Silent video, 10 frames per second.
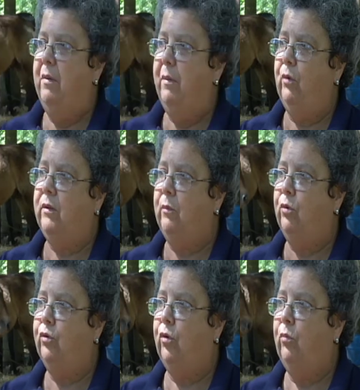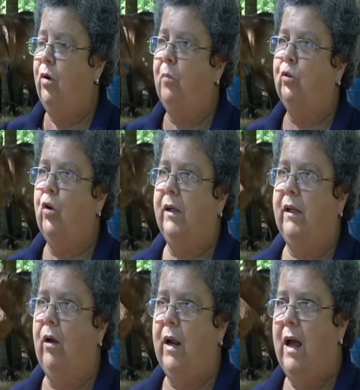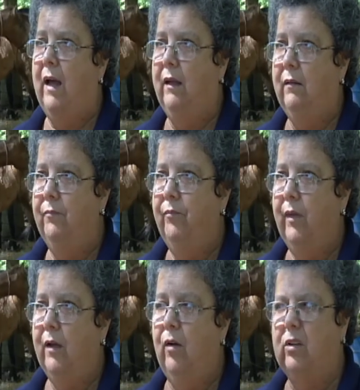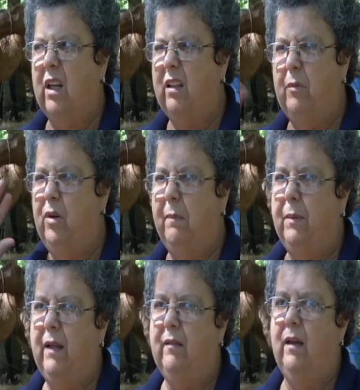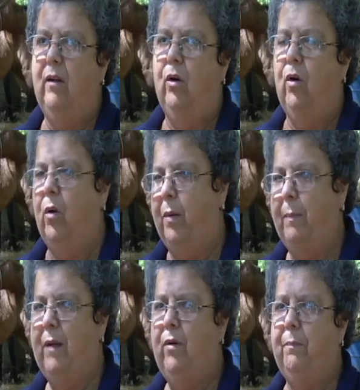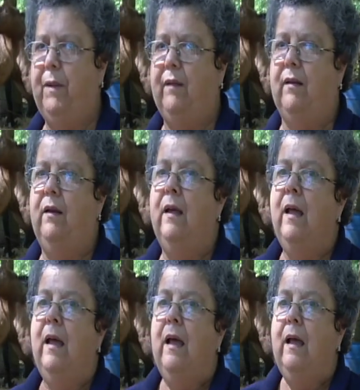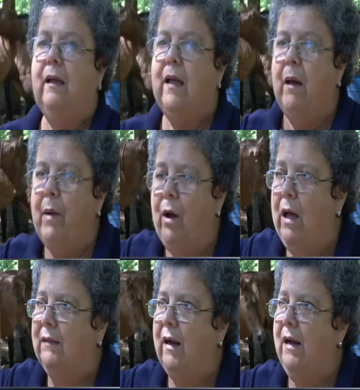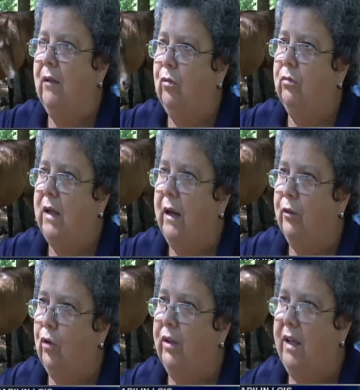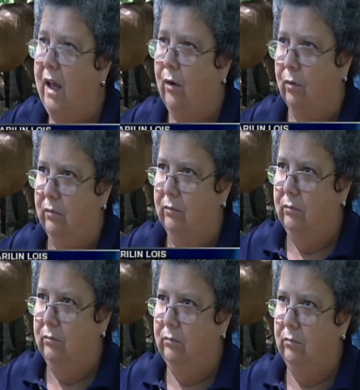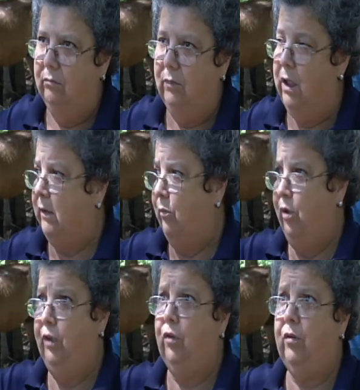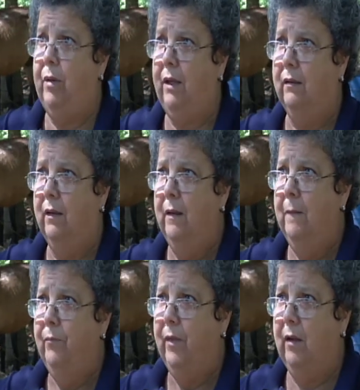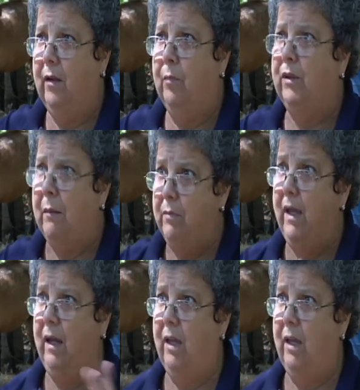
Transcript: mí me gusta mucho unos motores que ahora hay, lo trae también una empresa, eh, o lo, prepara una empresa, que abajo atrás le hacen un carretón de hierro. Y hasta bonitos se ven, ¿me entiendes? Pues están bien